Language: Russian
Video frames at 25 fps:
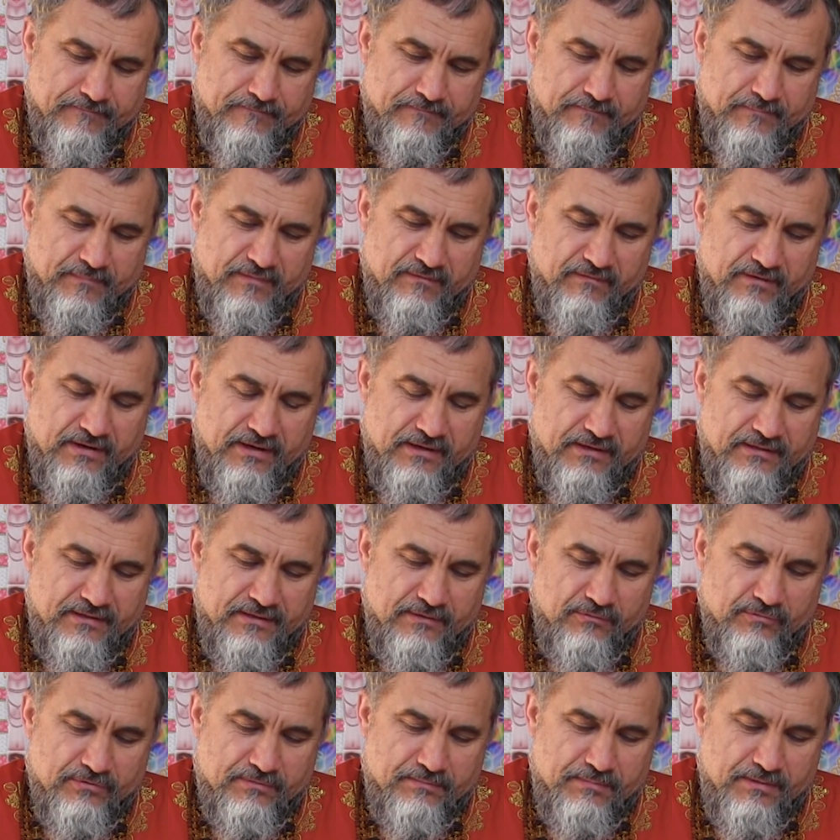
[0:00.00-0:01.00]
Бывает,
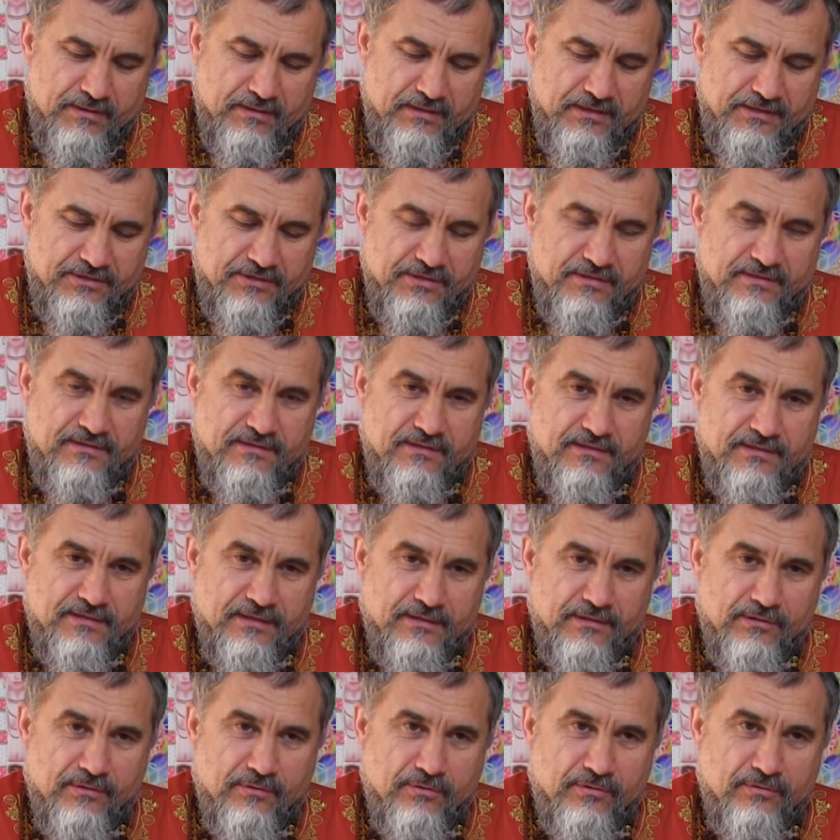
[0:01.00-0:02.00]
не успел очистить
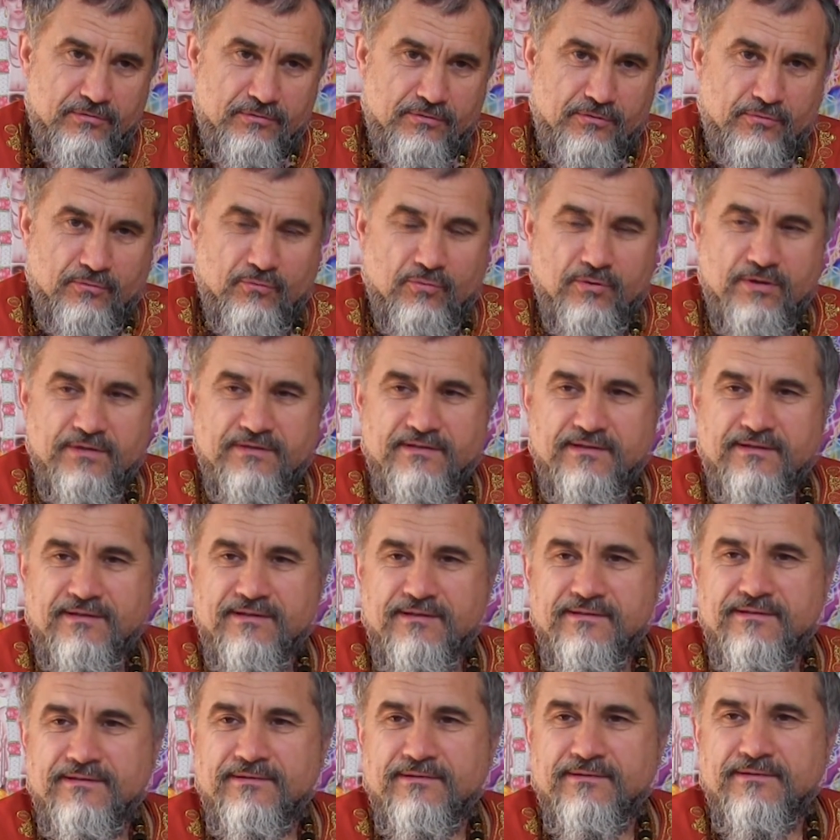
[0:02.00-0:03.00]
одно, а другое
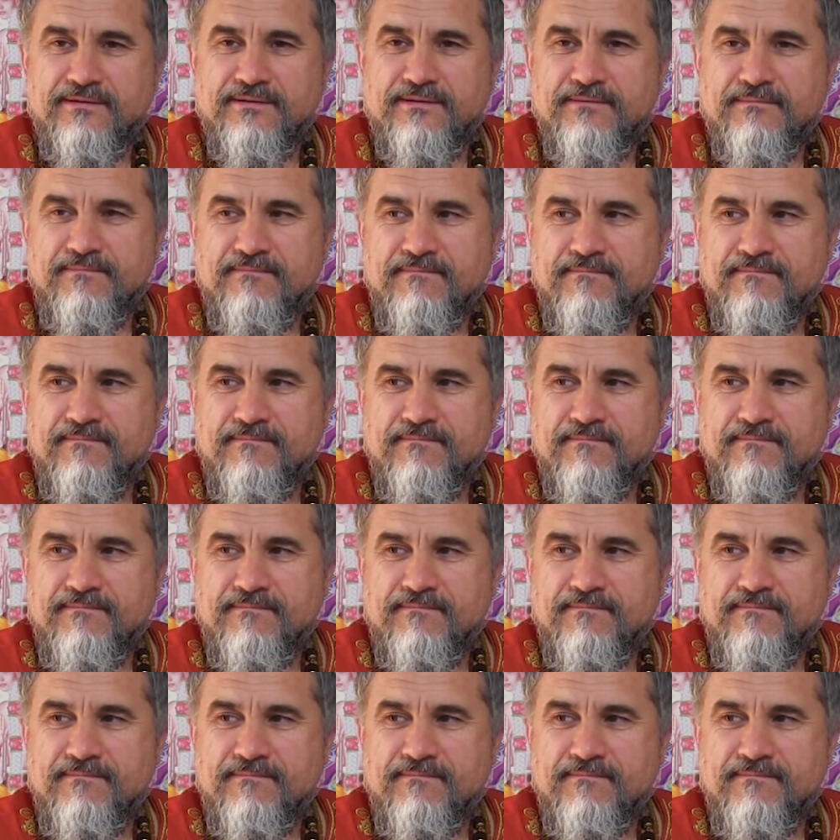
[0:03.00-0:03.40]
загрязнилось.